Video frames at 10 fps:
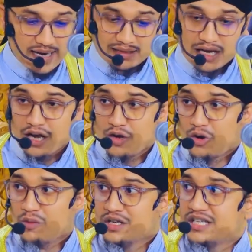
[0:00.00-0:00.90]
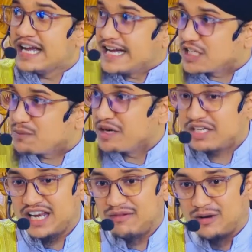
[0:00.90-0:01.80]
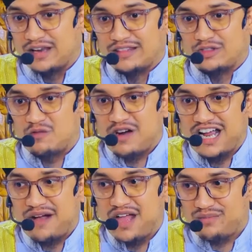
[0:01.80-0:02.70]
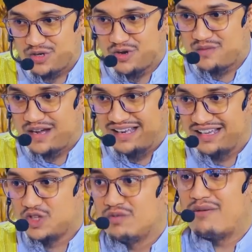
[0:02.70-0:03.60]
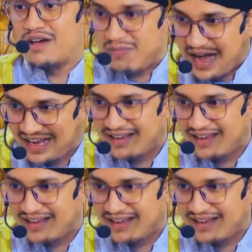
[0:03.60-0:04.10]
তাহলে নবী যে স্পেশালি বললেন তোমাকে আমি আমার জন্য বাকি দিয়ে তুমি আমার ভাই